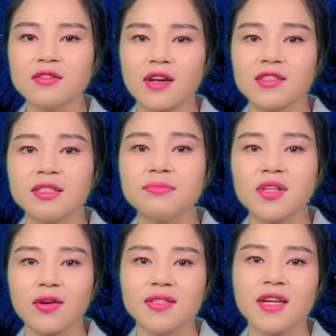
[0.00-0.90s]
자,
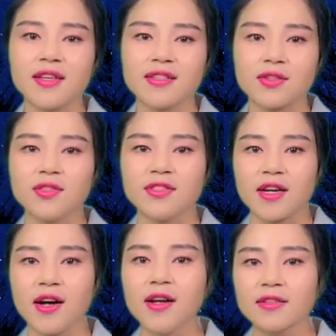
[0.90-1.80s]
김정은에 대해서는
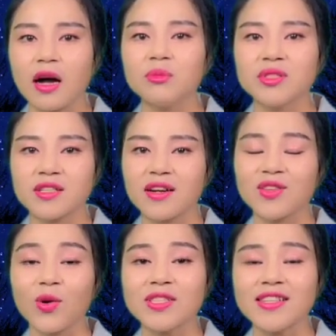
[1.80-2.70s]
제가 다음 시간에
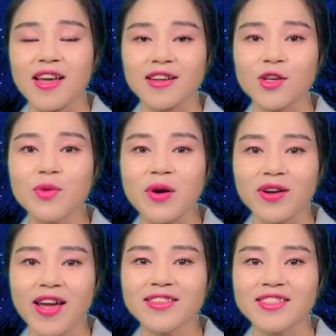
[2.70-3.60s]
더 자세하게
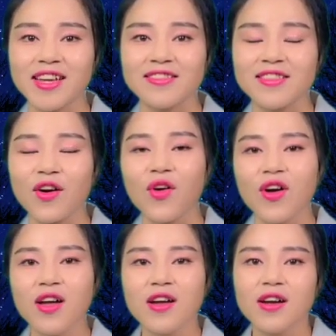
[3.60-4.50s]
설명을 해드리겠는데요.
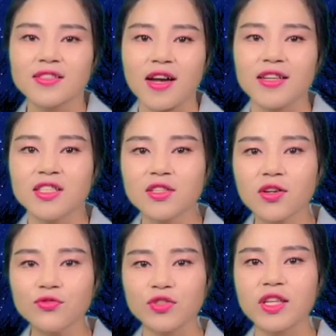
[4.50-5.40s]
자,
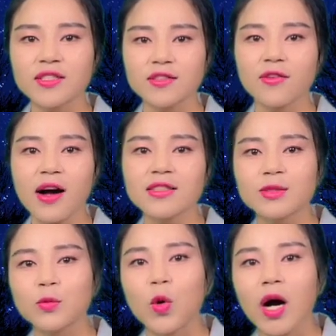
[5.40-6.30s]
이런 미래성
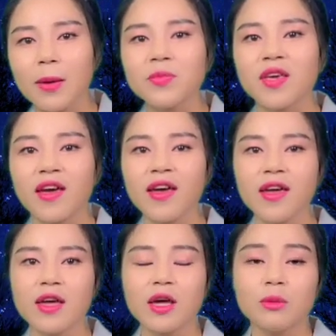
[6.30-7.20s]
학습과 함께
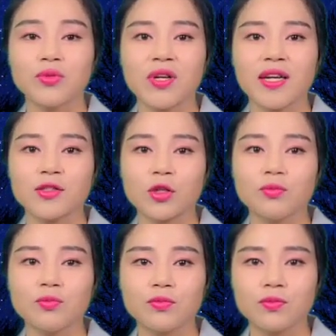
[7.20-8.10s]

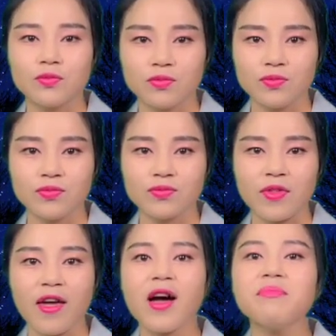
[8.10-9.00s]
북한에서는 음,
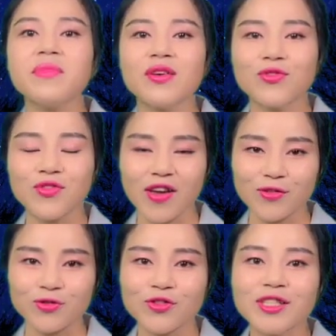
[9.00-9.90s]
대한민국
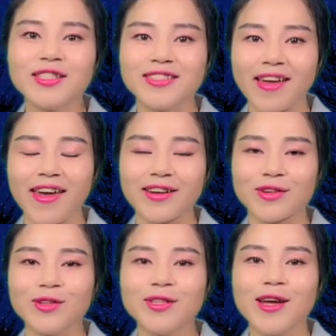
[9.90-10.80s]
군인들의
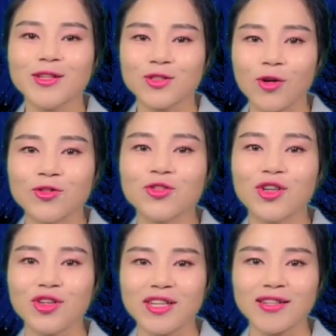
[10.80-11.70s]
그런
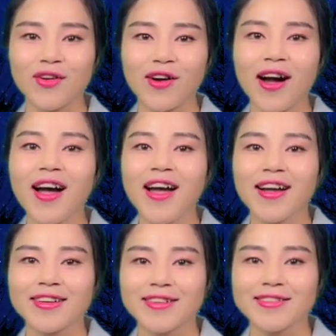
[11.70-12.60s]
전투력이라던가
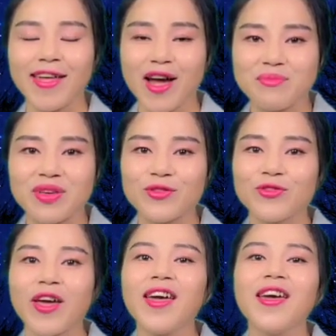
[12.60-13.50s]
그런
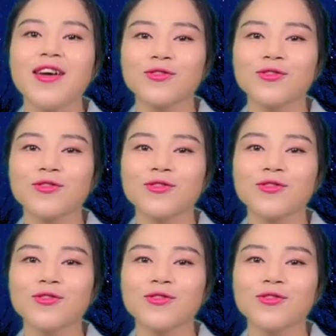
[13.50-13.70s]
대한민국의